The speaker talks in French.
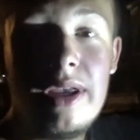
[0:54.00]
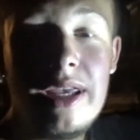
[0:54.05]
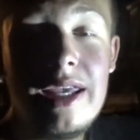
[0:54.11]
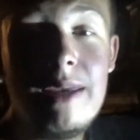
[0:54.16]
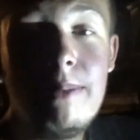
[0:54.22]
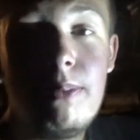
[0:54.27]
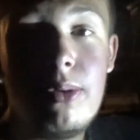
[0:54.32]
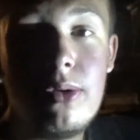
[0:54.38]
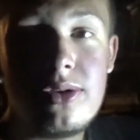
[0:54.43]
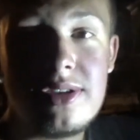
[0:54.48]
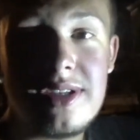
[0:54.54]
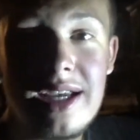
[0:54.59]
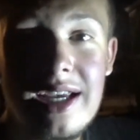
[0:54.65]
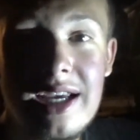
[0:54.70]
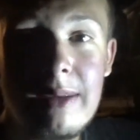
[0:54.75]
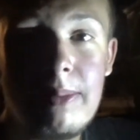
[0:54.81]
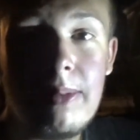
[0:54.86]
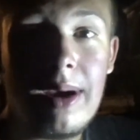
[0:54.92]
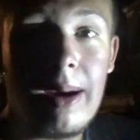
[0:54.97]
il peut
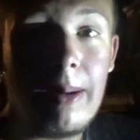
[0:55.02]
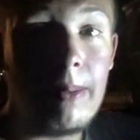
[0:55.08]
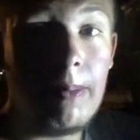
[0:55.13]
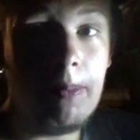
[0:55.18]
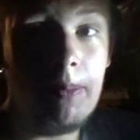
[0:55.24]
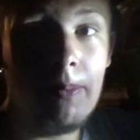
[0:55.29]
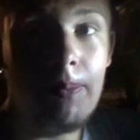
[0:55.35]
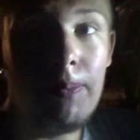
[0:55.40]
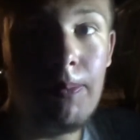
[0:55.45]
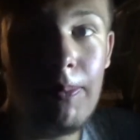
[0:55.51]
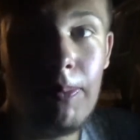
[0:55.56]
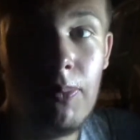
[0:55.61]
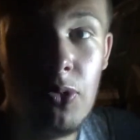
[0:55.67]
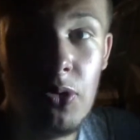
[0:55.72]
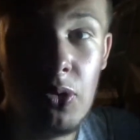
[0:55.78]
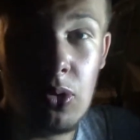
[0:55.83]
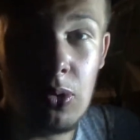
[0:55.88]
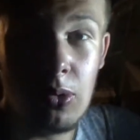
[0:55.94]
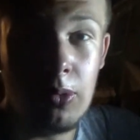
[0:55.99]
s'agripper à
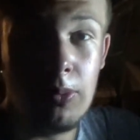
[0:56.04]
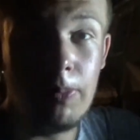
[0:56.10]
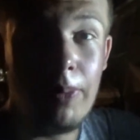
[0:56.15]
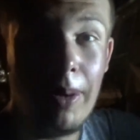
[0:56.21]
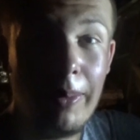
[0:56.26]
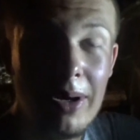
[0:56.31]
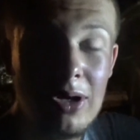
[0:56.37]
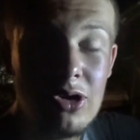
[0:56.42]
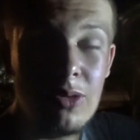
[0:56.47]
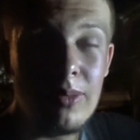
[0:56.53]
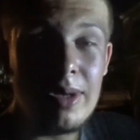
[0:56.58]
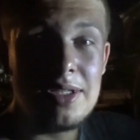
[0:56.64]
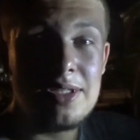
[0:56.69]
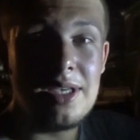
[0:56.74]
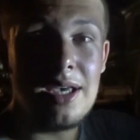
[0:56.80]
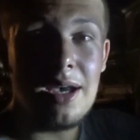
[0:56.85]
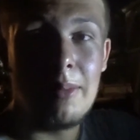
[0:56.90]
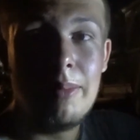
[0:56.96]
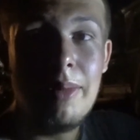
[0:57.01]
de pas mal de
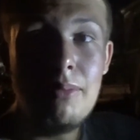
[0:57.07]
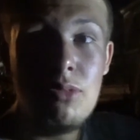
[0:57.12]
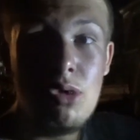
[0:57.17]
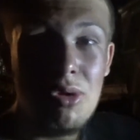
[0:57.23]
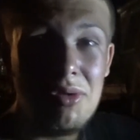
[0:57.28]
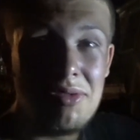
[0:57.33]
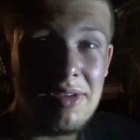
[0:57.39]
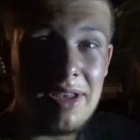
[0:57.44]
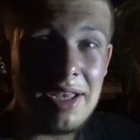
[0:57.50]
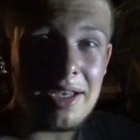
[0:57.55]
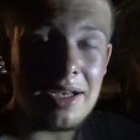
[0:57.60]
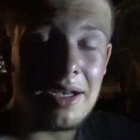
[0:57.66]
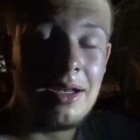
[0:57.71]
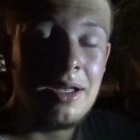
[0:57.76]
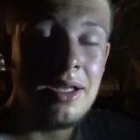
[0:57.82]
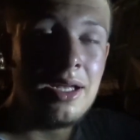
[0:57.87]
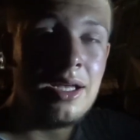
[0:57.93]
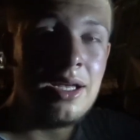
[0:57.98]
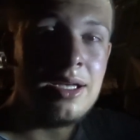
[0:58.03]
matière, même le verre.
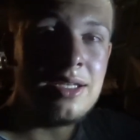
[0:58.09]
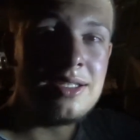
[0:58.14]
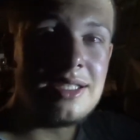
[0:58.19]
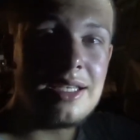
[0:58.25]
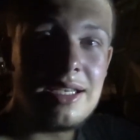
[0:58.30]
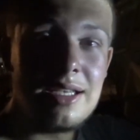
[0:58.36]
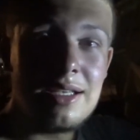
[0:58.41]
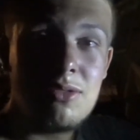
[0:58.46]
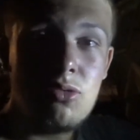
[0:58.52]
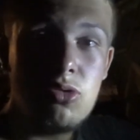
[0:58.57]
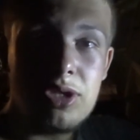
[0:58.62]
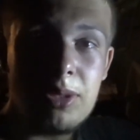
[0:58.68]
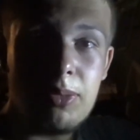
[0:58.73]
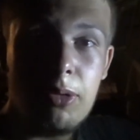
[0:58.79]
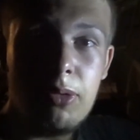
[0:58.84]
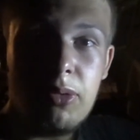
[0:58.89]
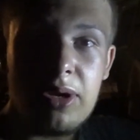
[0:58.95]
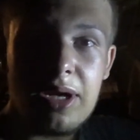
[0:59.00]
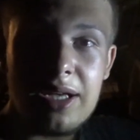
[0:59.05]
C'est tout
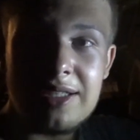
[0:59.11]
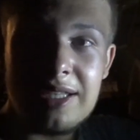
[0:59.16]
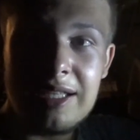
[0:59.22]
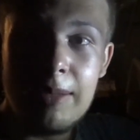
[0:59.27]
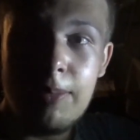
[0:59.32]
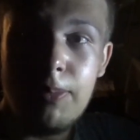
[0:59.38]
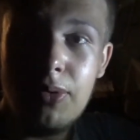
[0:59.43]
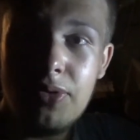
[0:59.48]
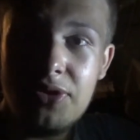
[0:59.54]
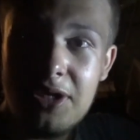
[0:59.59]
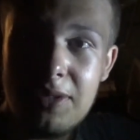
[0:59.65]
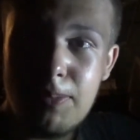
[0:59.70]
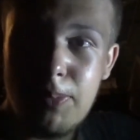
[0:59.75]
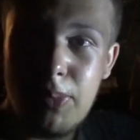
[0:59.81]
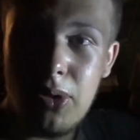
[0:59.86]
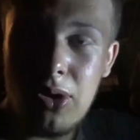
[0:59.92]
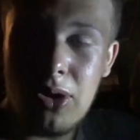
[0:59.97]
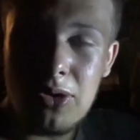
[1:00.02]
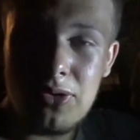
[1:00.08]
simplement grâce à des petites
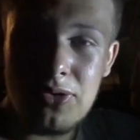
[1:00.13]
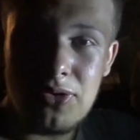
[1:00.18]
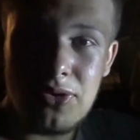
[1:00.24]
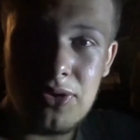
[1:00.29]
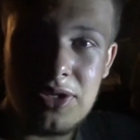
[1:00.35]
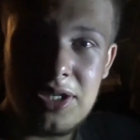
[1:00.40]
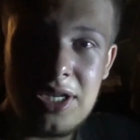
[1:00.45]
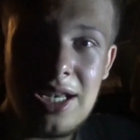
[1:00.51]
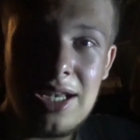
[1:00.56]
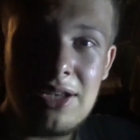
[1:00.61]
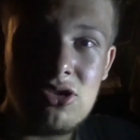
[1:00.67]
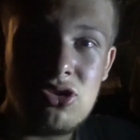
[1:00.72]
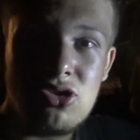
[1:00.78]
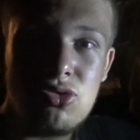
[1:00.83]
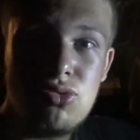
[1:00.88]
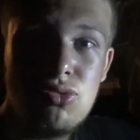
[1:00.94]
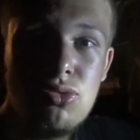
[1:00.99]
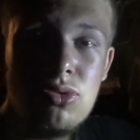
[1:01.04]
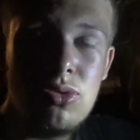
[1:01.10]
pelotes qu'il a
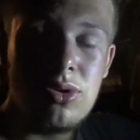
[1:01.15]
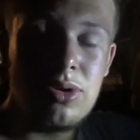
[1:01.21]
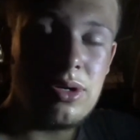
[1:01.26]
sous